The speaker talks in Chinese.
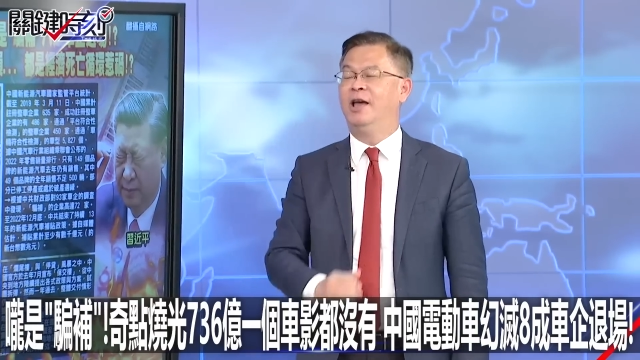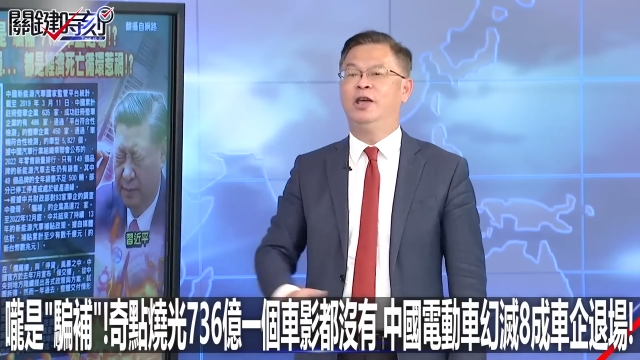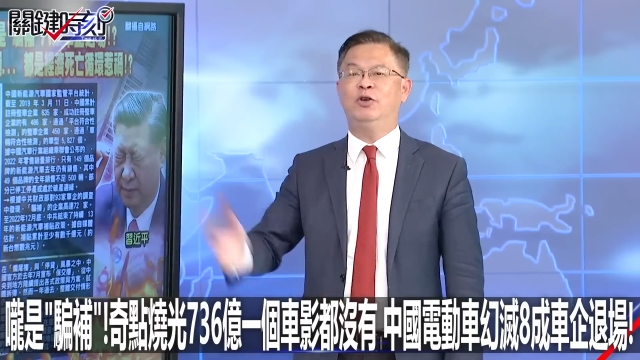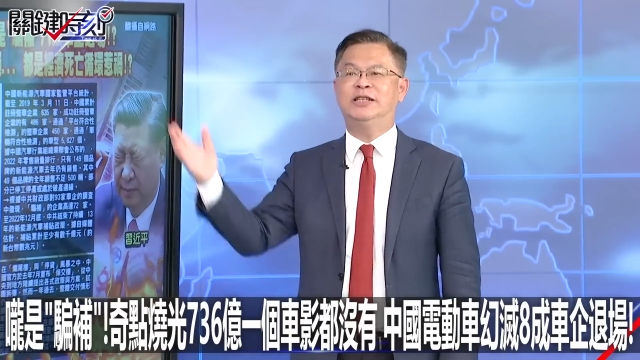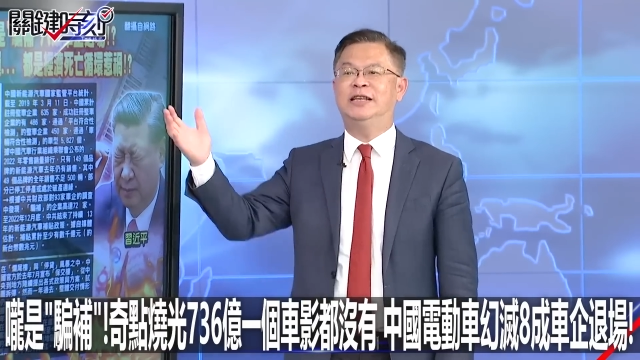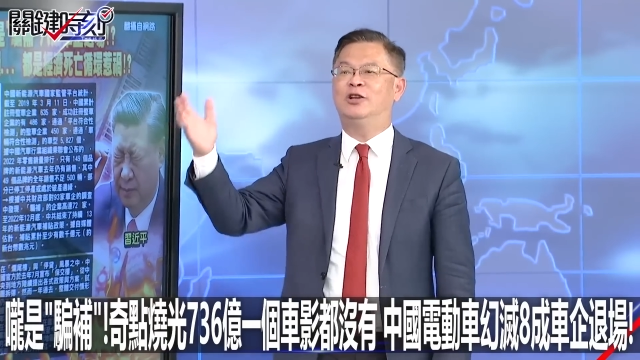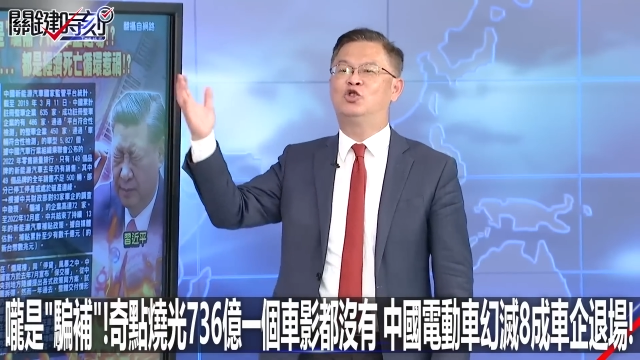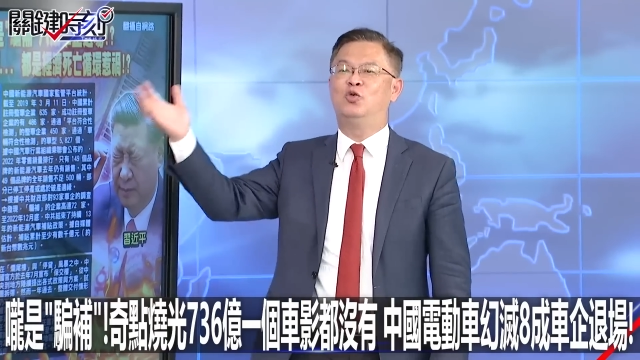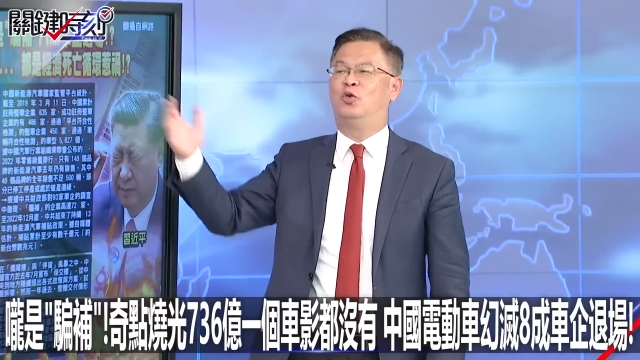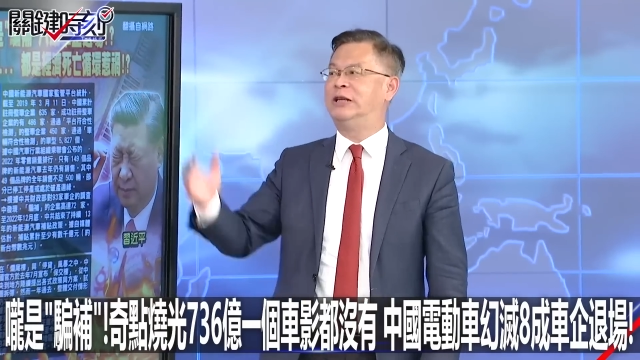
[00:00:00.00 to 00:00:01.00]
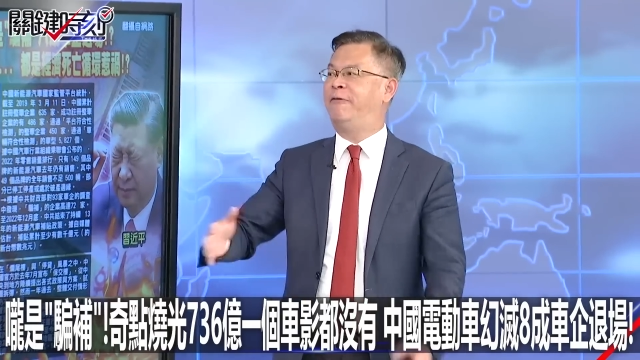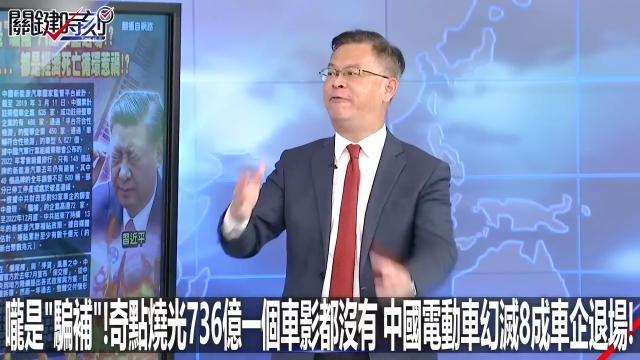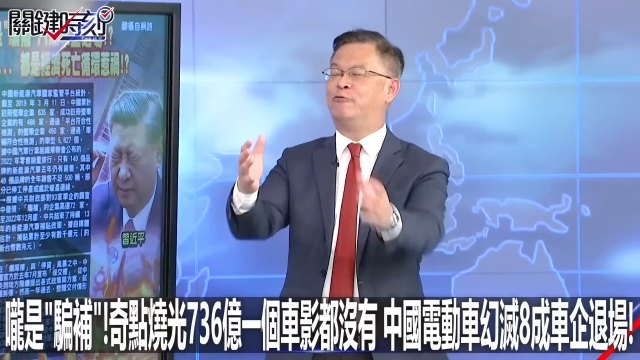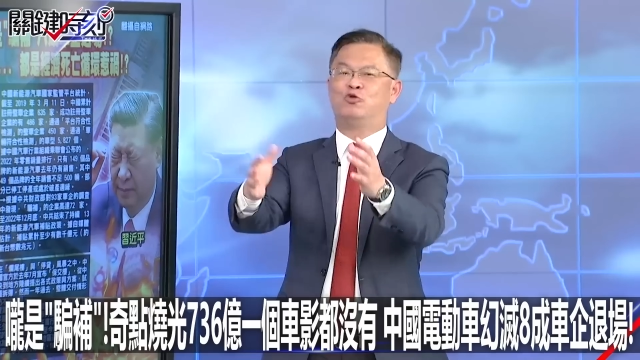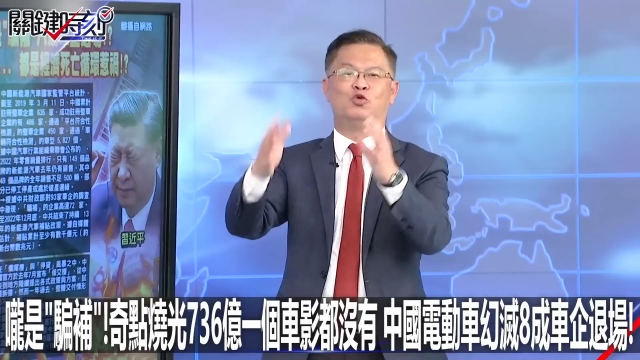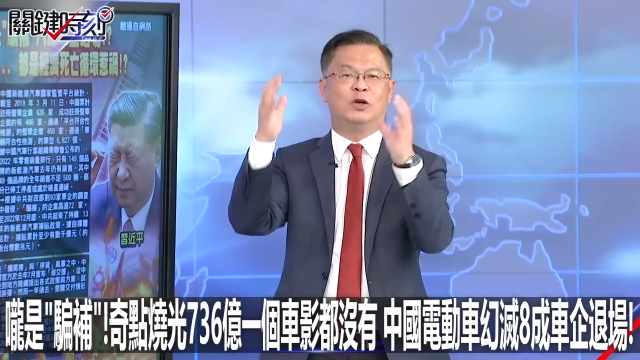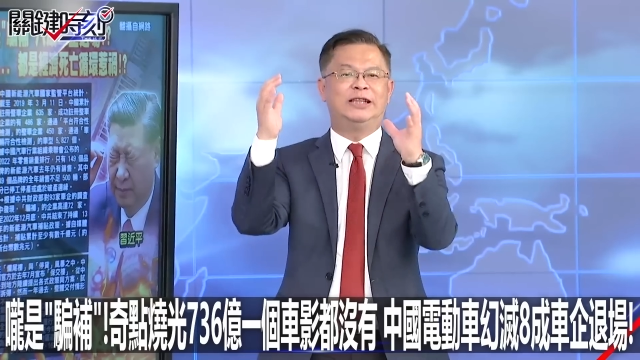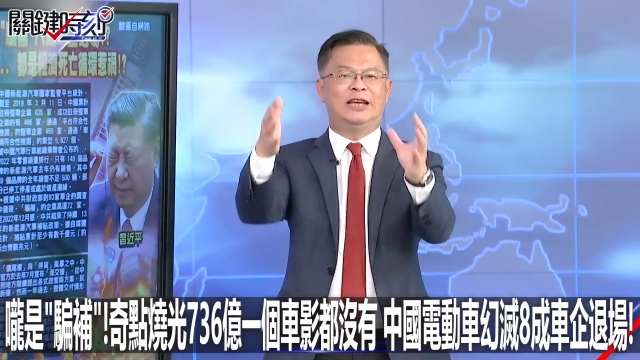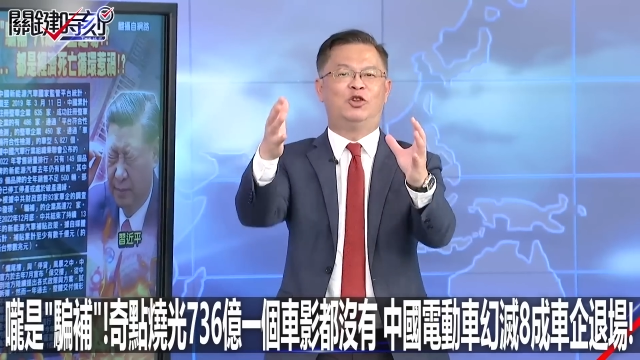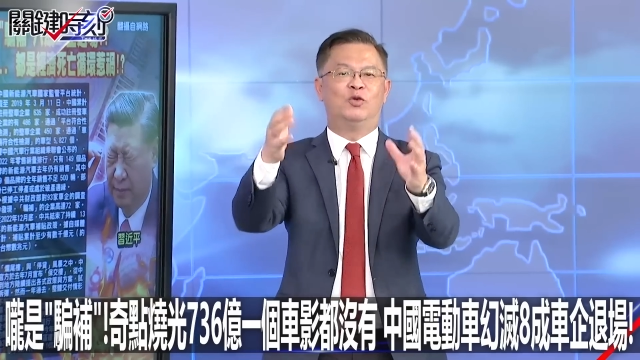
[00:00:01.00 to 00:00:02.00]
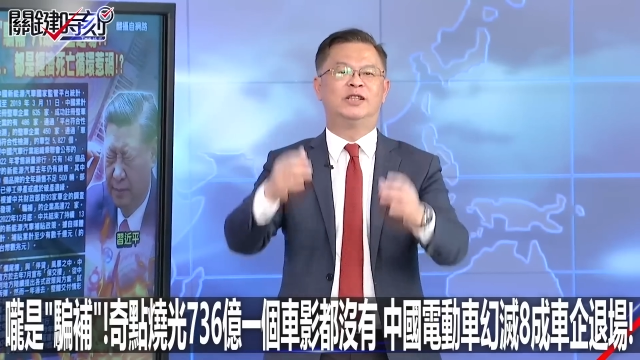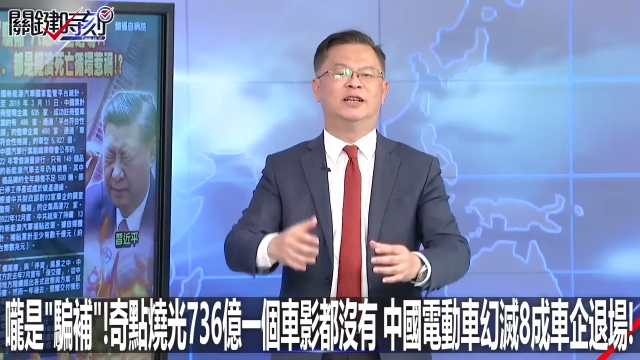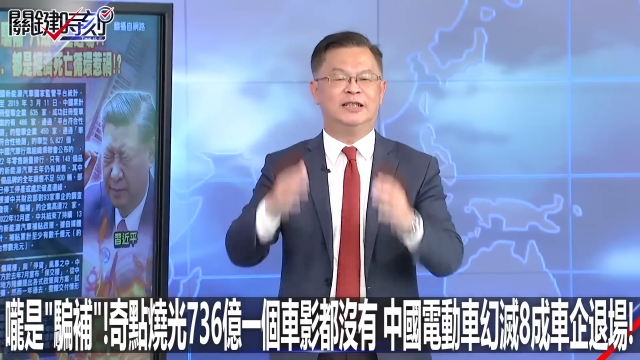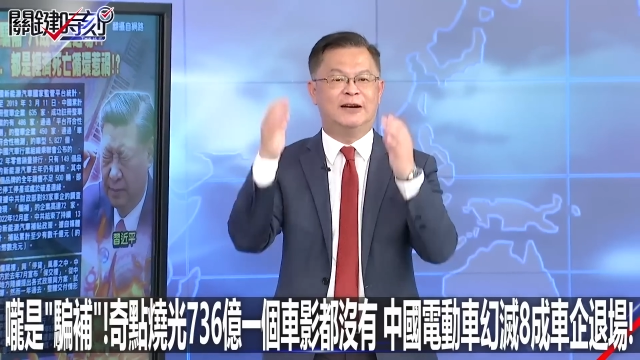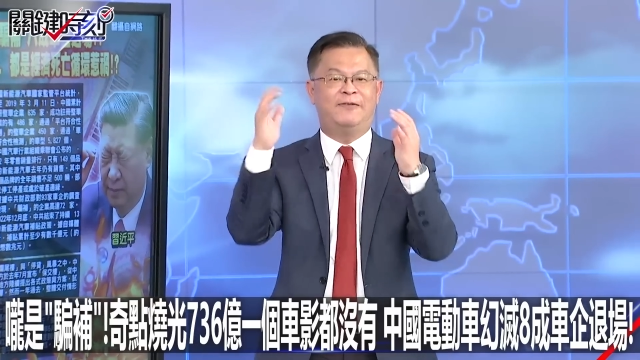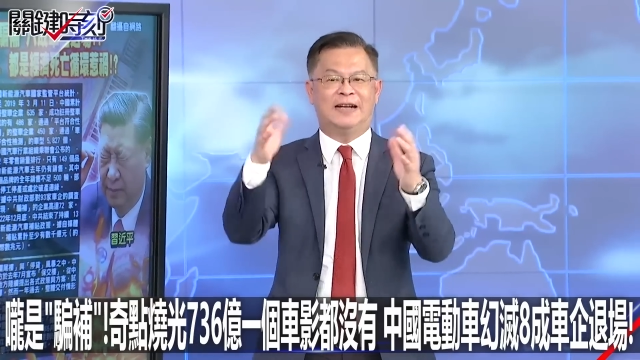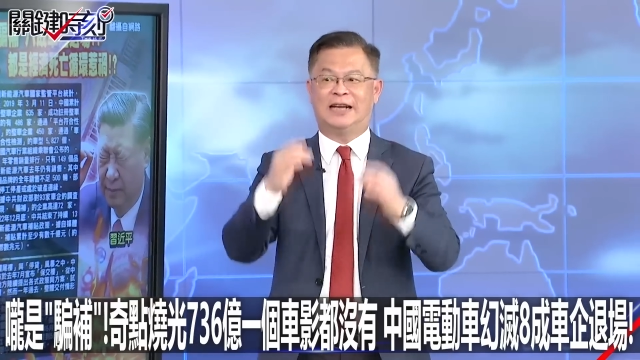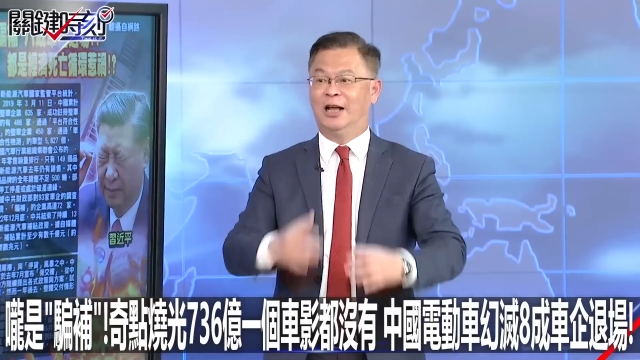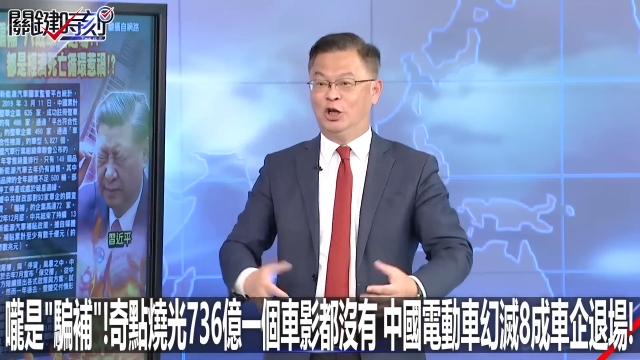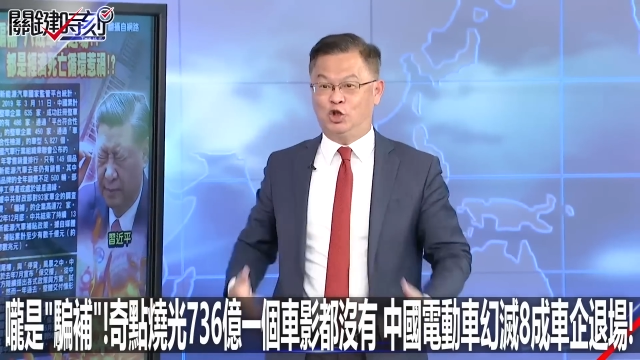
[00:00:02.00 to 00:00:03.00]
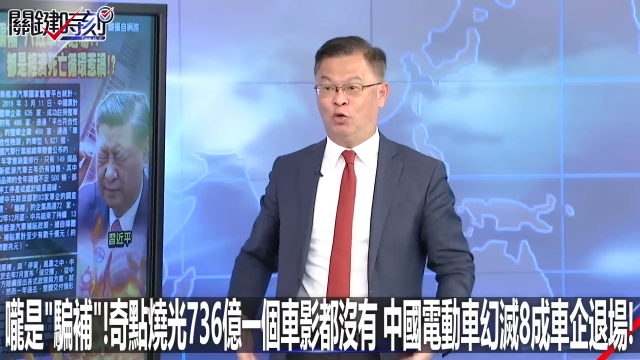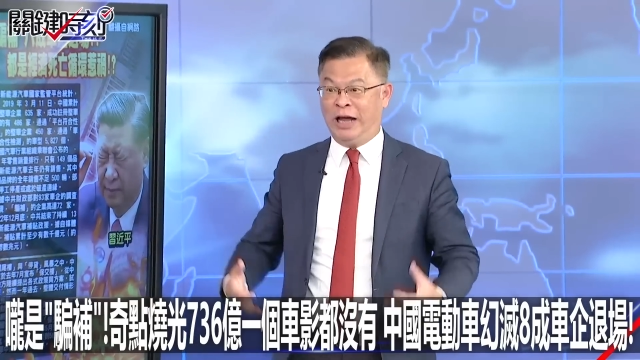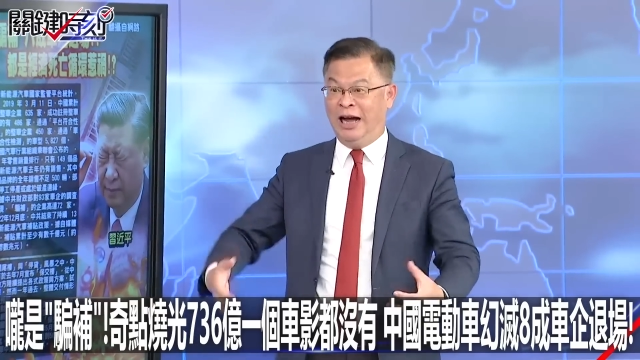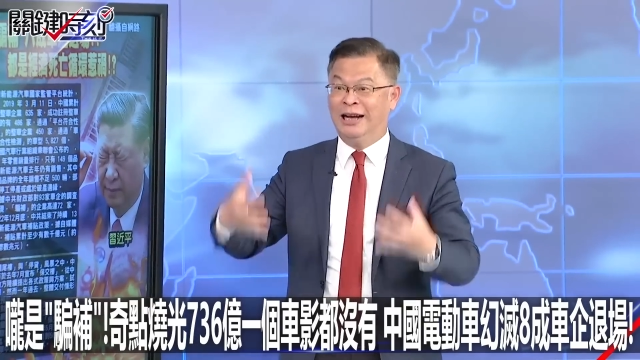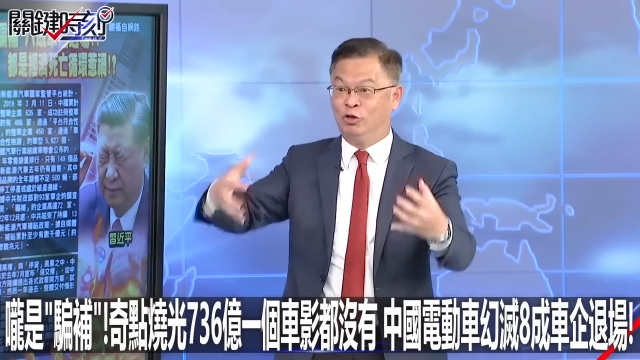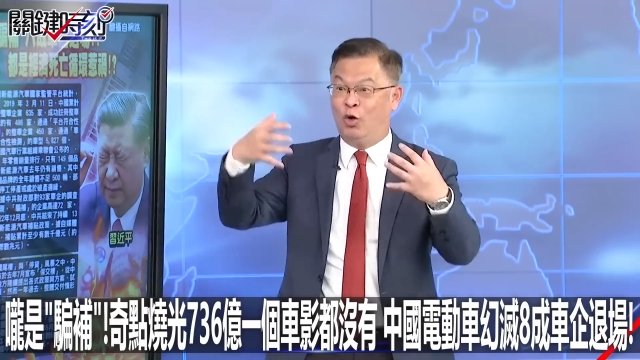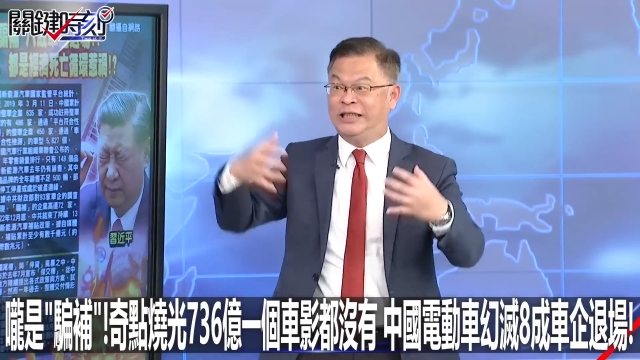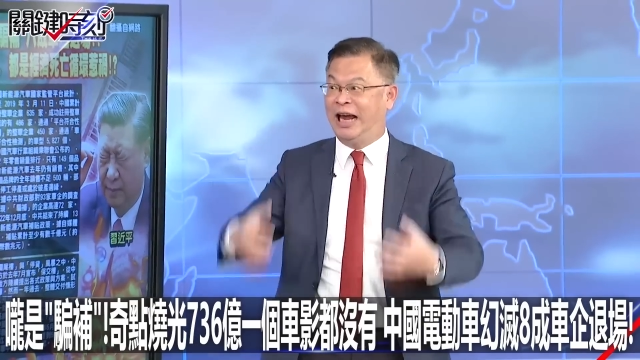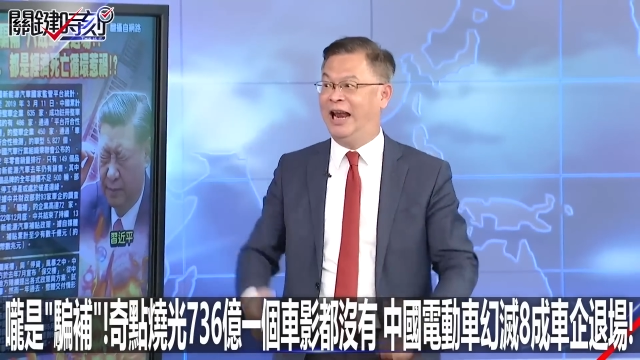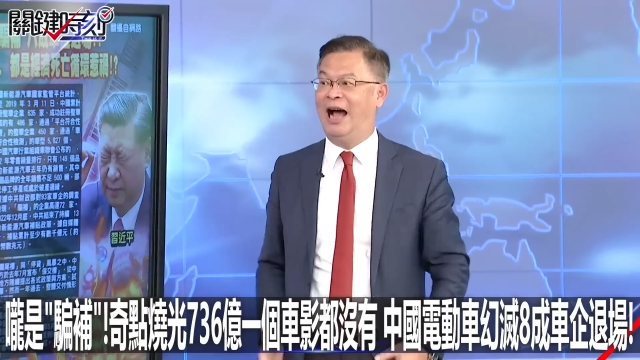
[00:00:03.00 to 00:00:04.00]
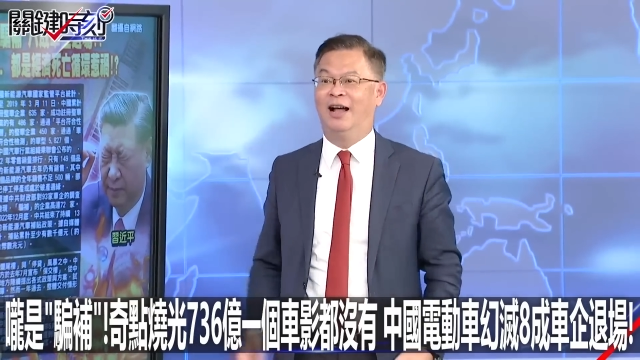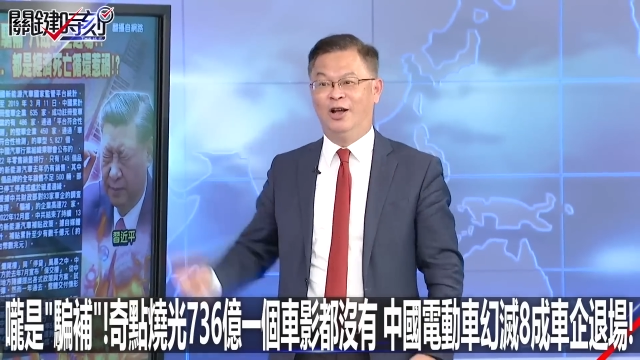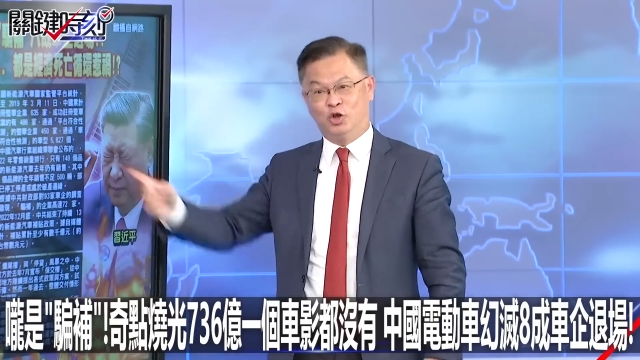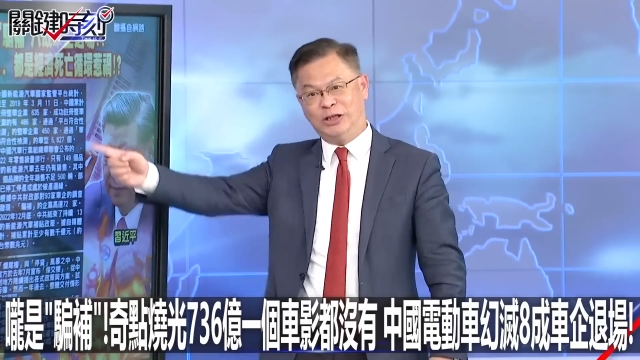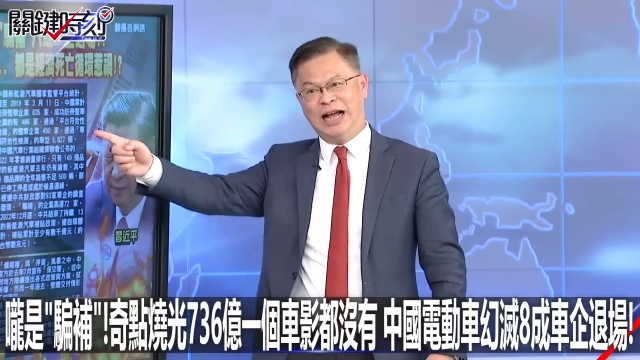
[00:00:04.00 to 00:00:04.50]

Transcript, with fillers: 因为是让中国在辅助所谓电动车的这个发展，中央很多钱啊，所以大